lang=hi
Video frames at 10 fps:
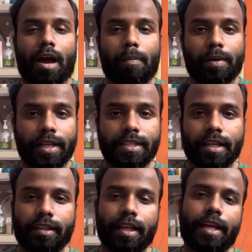आप ले
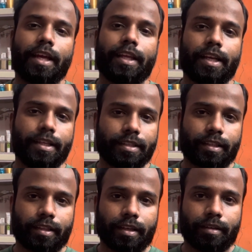सकते हैं या नहीं ले
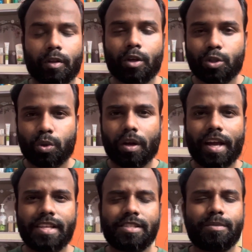सकते हैं तो
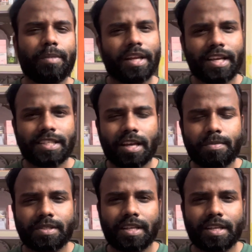गाइज मेरे हिसाब से